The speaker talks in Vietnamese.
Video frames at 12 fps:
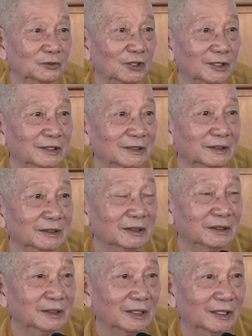Cho nên
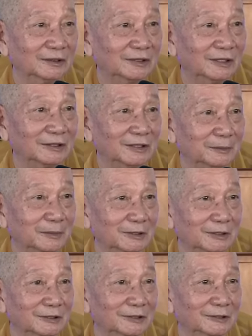ở trên cái
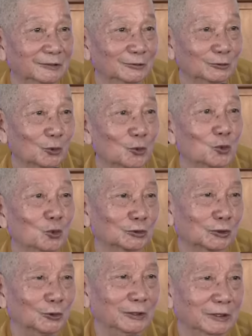bước đường tu của
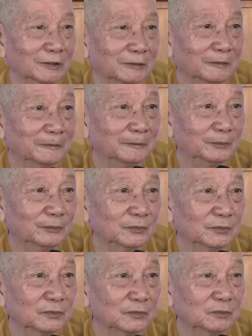tôi nữa,
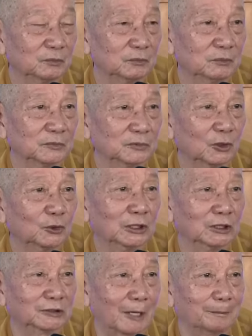tôi
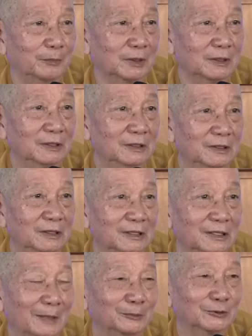thực tập đó,
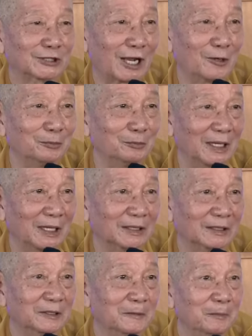làm sao
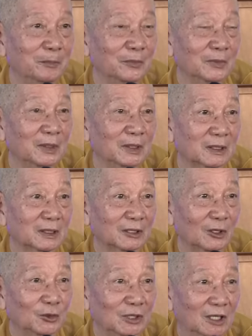mà
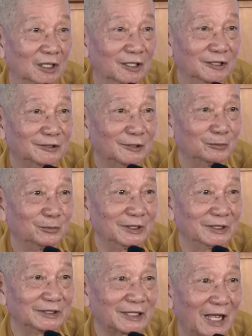tôi ở trong
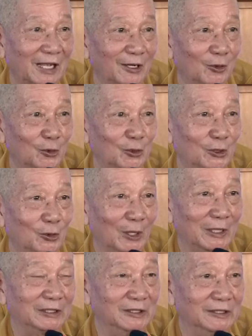cái xã hội
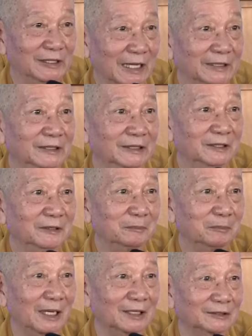loài người này
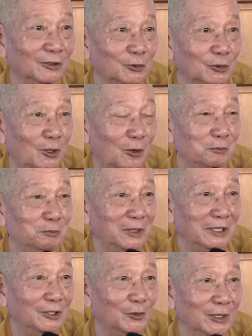mà tôi không
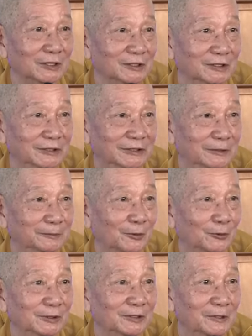bị loài người chi
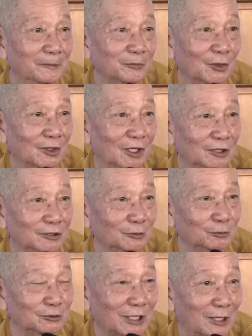phối. Tôi ở
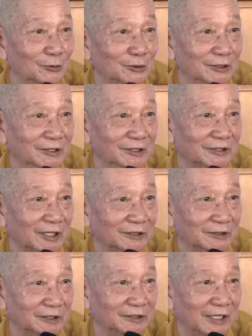trong sáu đường
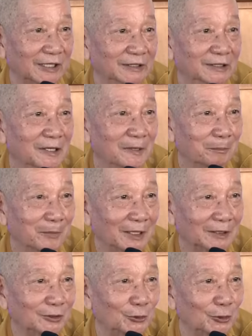sanh tử này
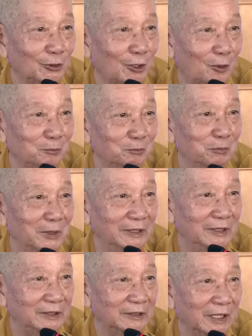mà tôi không
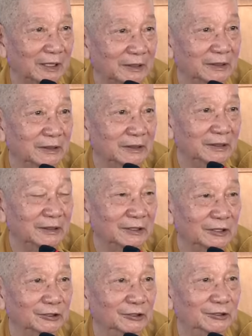bị cái
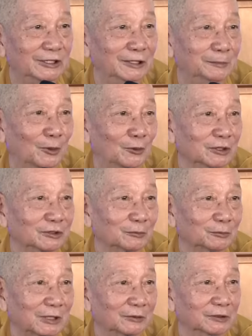sự chi phối ở
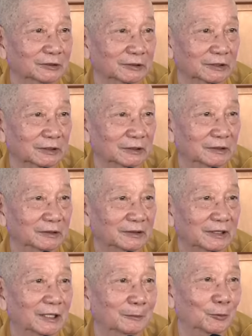trong sáu đường sanh tử.
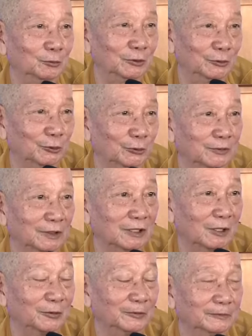Đây là mục tiêu tôi phấn
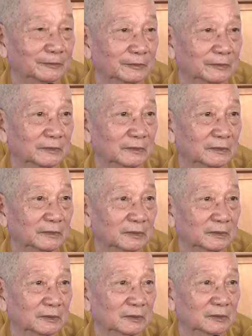đấu.
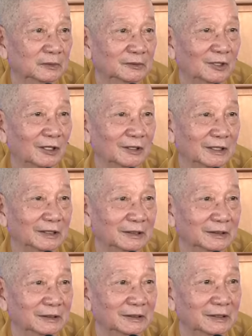Cho
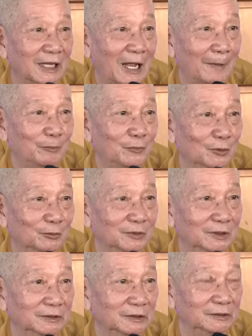nên áp dụng
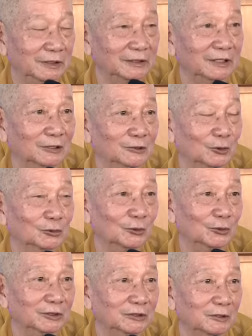cái tứ chánh cần của
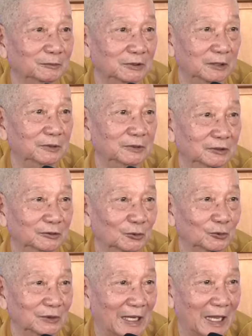tôi trong trên bước đường
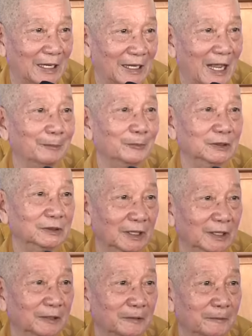tu là làm như
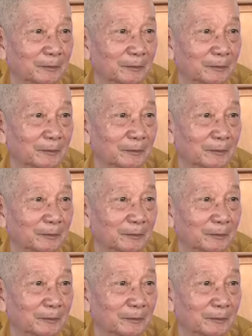thế.